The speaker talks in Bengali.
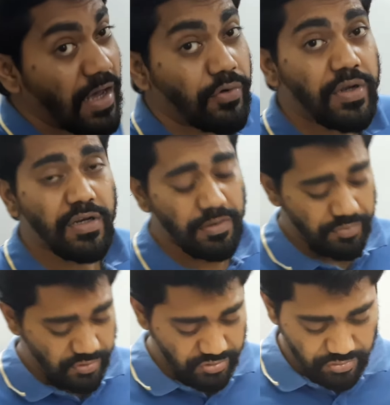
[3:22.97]
আরও একটি
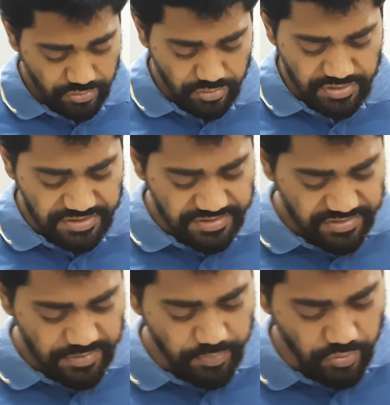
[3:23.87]
প্রশ্ন
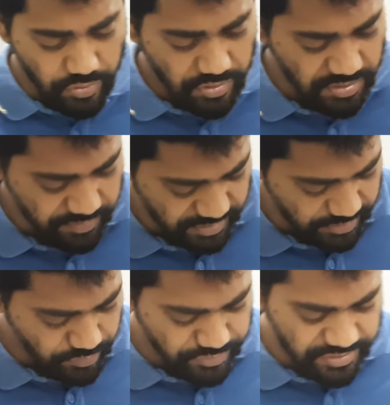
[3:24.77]
এসেছে পনেরো নম্বরে
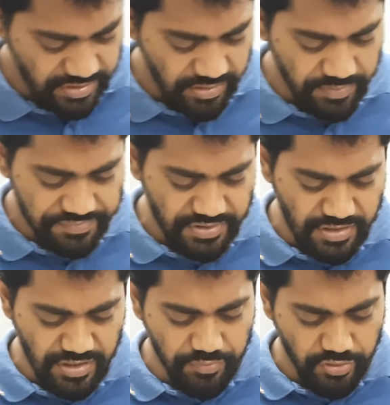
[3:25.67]
অংশীদারি ব্যবসায়
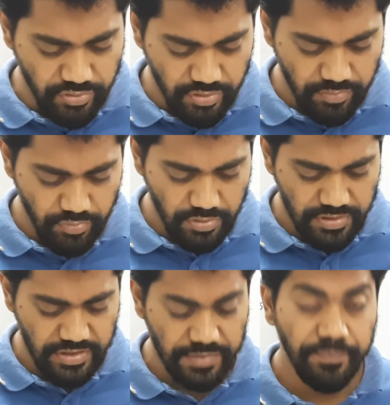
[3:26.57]
নিবন্ধন
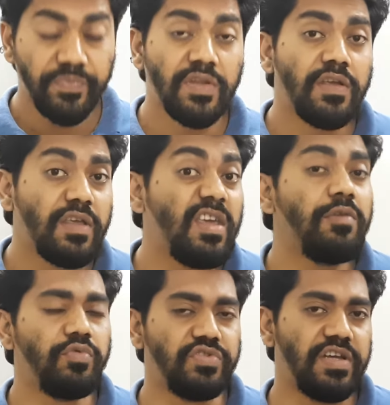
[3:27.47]
বলতে কি
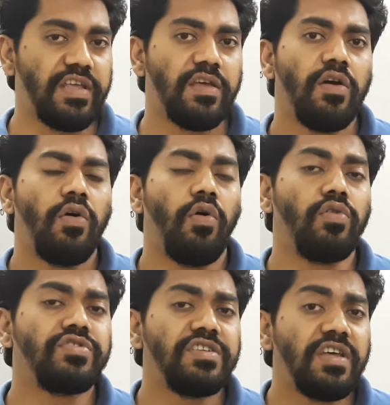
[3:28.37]
বোঝায়
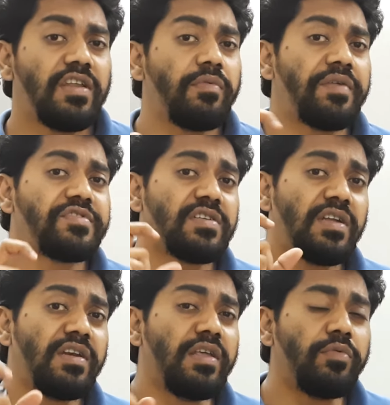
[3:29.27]
অংশীদারি
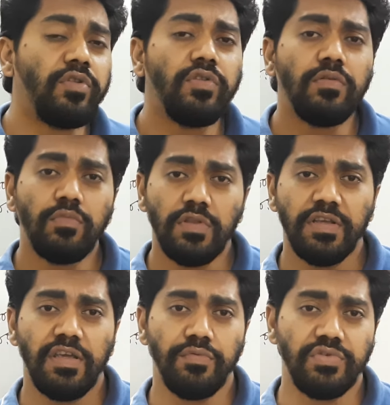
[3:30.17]
ব্যবসার নিবন্ধন বলতে
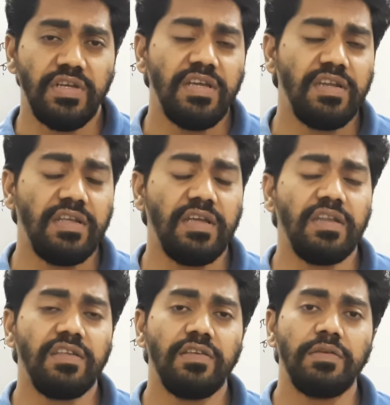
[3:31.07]
কি বোঝায় এটি
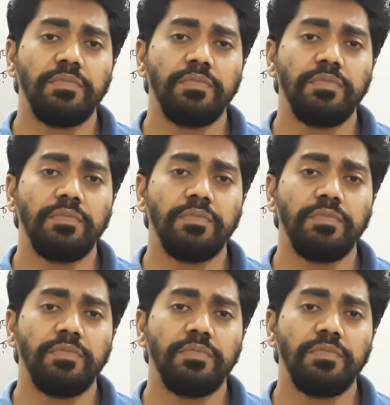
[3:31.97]
এটি